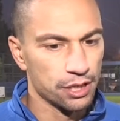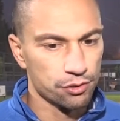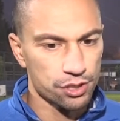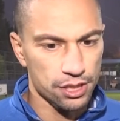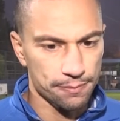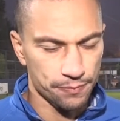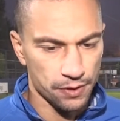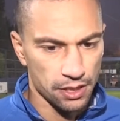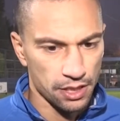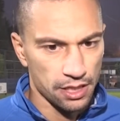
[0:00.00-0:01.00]
Hoca
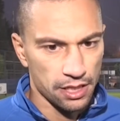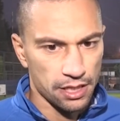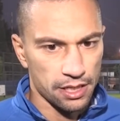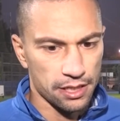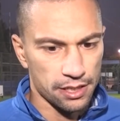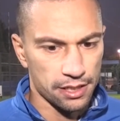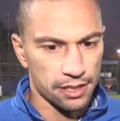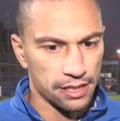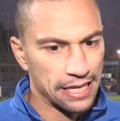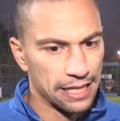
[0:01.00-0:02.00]
e,
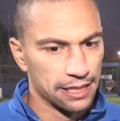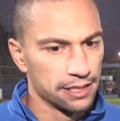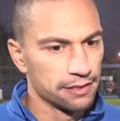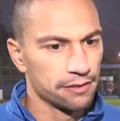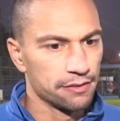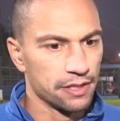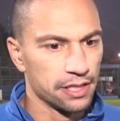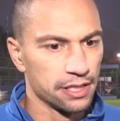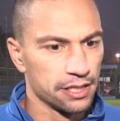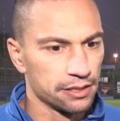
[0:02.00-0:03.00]
geldi
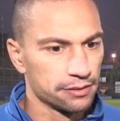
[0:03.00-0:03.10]
ve